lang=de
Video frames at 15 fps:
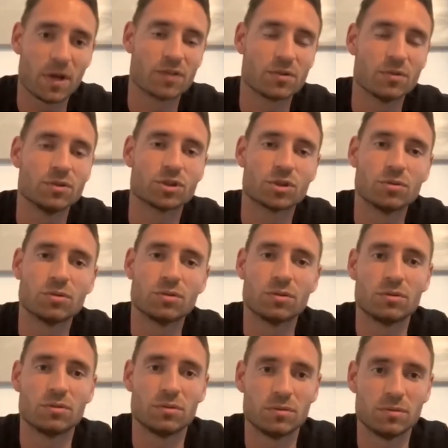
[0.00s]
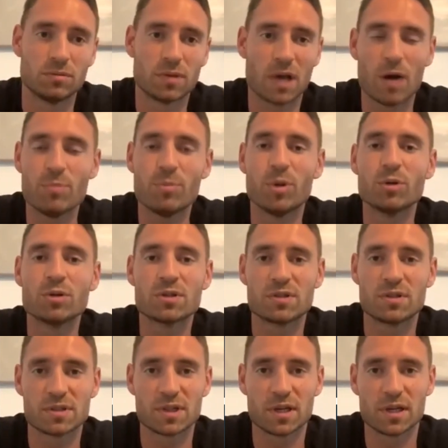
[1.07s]
also schon ein Hauptpunkt,
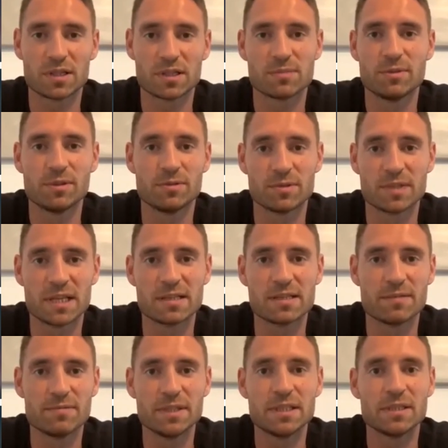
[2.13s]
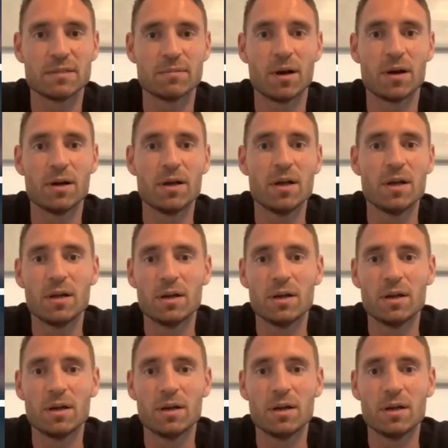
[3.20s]
sage ich jetzt mal, wo sehr, sehr wichtig war.